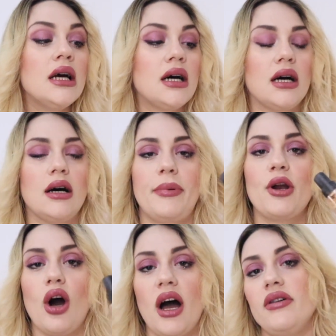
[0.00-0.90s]
uh,
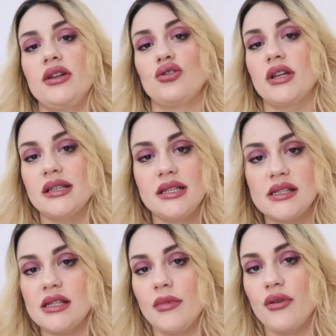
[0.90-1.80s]
però avendo
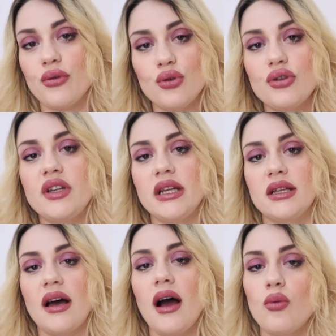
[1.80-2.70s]
tantissimi
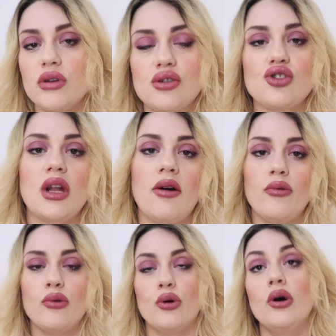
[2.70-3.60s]
fondotinta questo ce
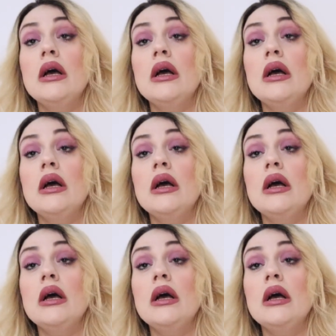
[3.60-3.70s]
l'avevo